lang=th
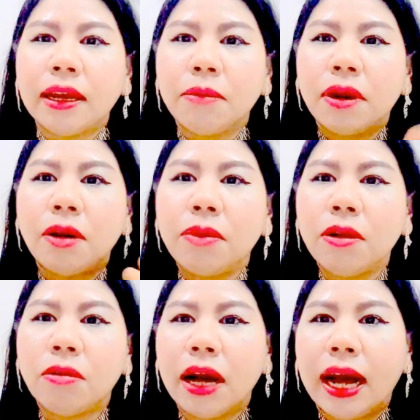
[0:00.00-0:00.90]
นะเพราะเราเป็น
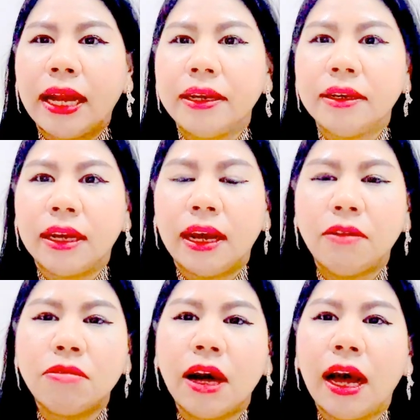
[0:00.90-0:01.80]
โรงงานนะคะ
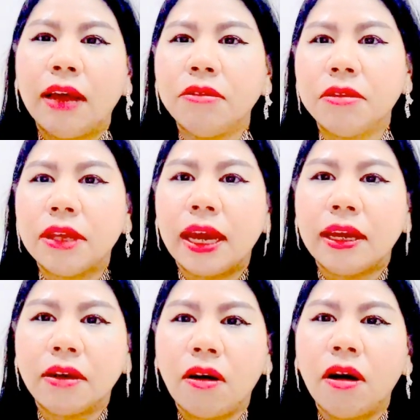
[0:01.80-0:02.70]
ลูกค้าส่วนใหญ่
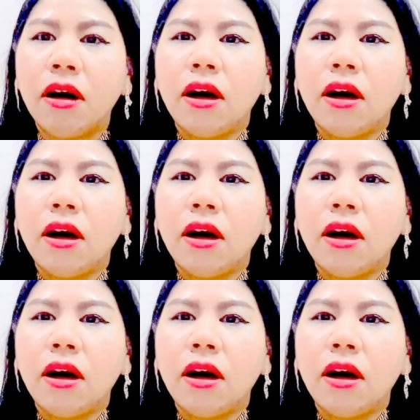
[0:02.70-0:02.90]
ก็